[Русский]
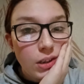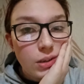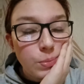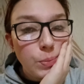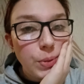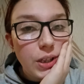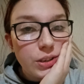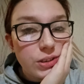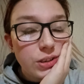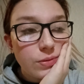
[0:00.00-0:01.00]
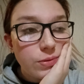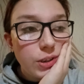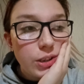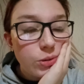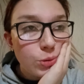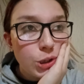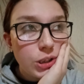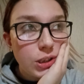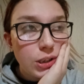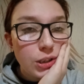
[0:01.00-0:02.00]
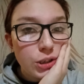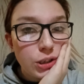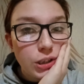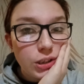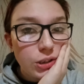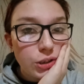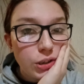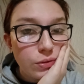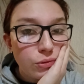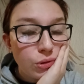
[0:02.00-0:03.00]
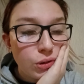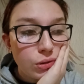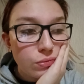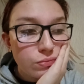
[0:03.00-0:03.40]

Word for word: Попариться в ваннушке хорошенечко, вот.